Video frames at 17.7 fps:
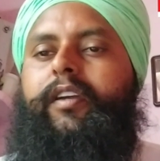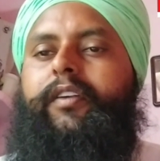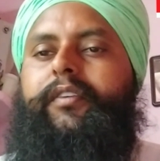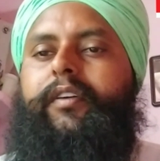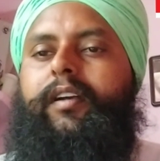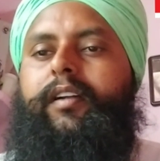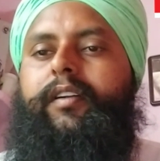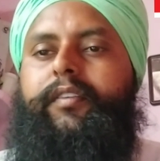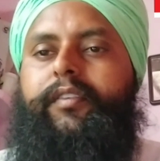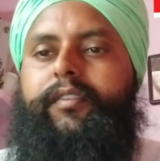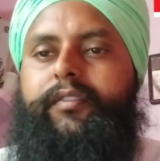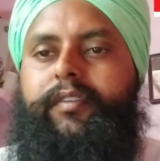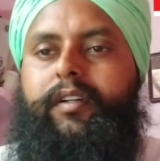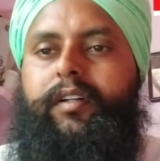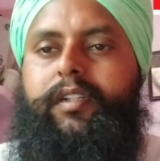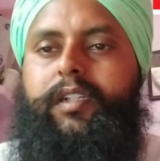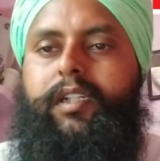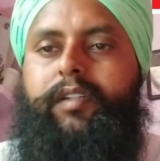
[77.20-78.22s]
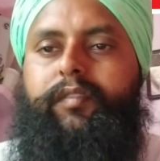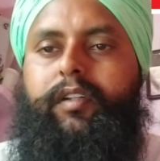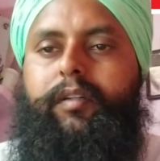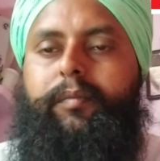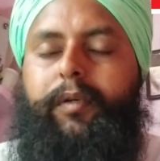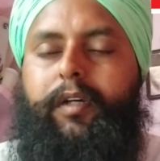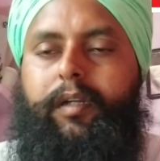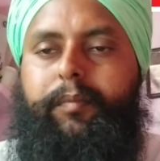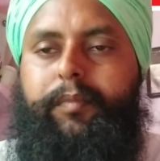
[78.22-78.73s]
एयरटेल डिजिटल टीवी
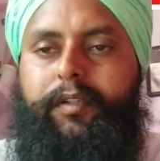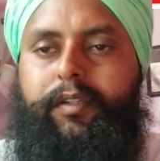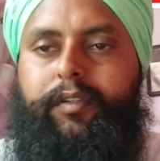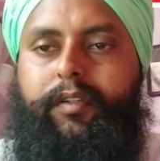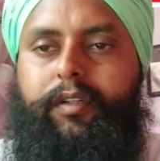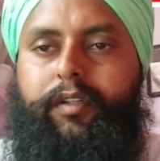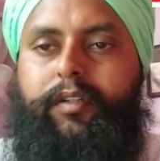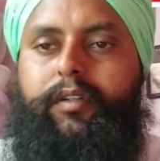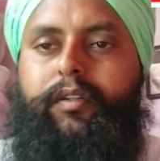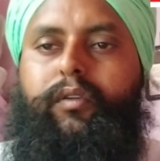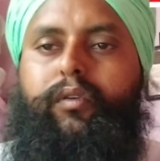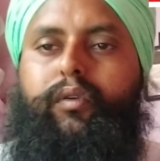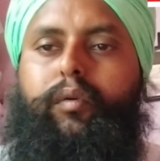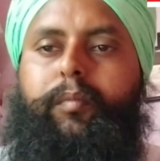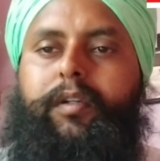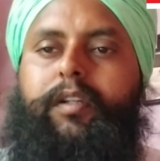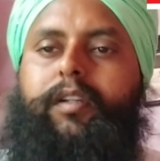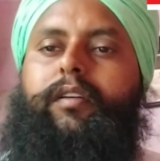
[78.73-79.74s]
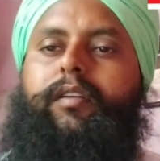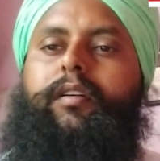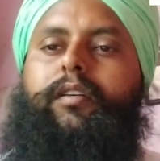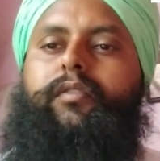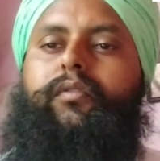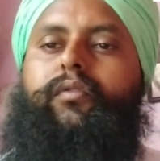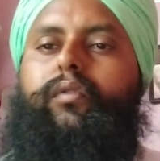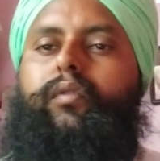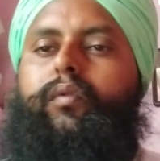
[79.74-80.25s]
पर भी देखने को
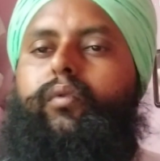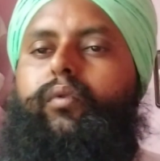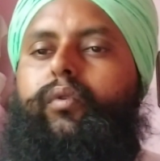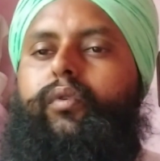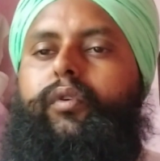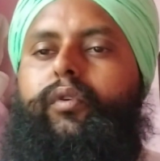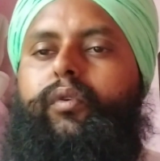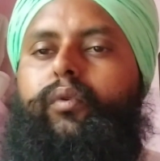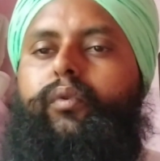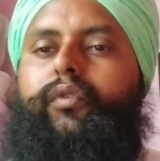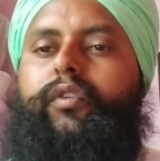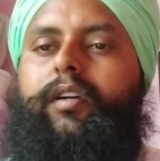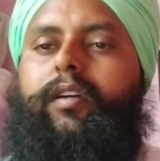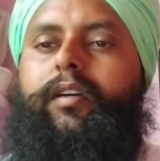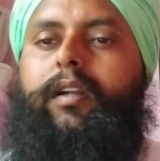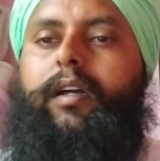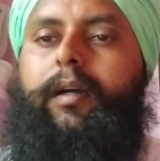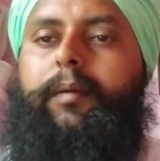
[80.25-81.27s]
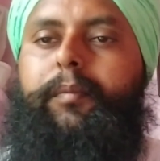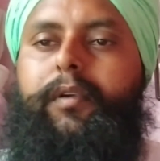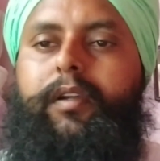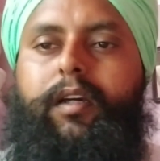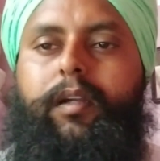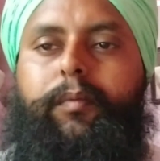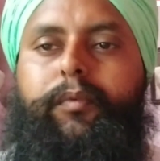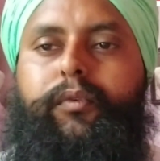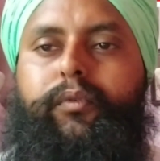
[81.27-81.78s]
मिलेगा सो गुड न्यूज़ है अगर आप
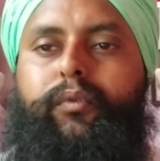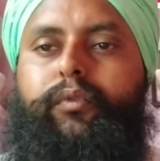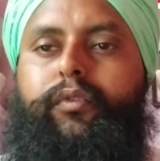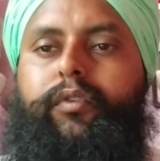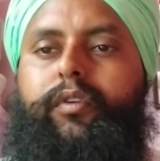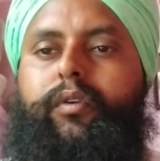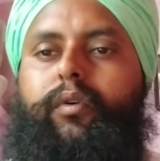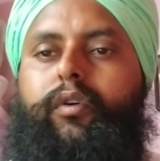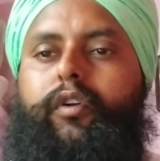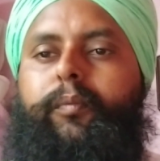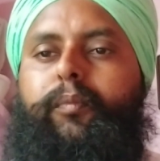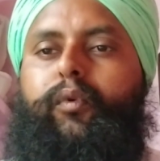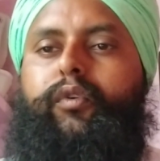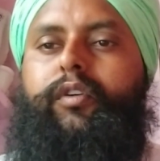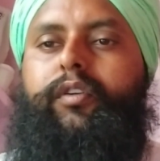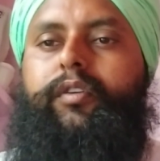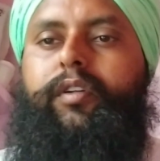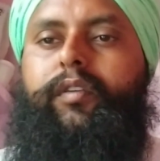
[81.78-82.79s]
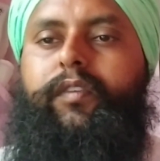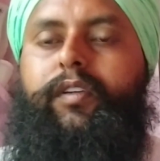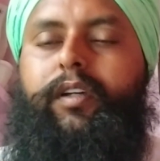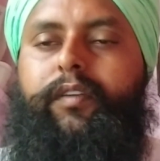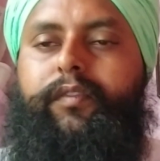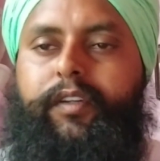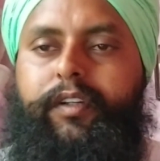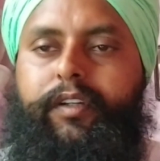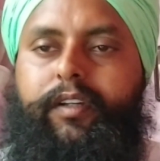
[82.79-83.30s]
मलयालम यूज़ रहे हो और रिपोर्टर टीवी
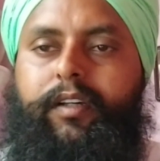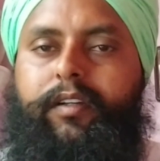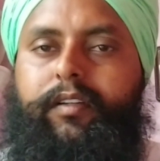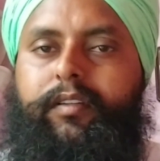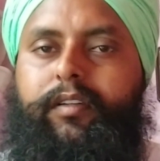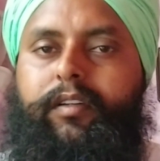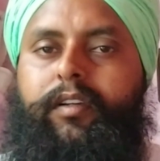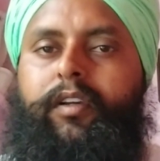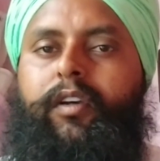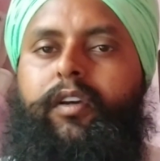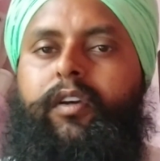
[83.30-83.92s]
का वेट कर रहे थे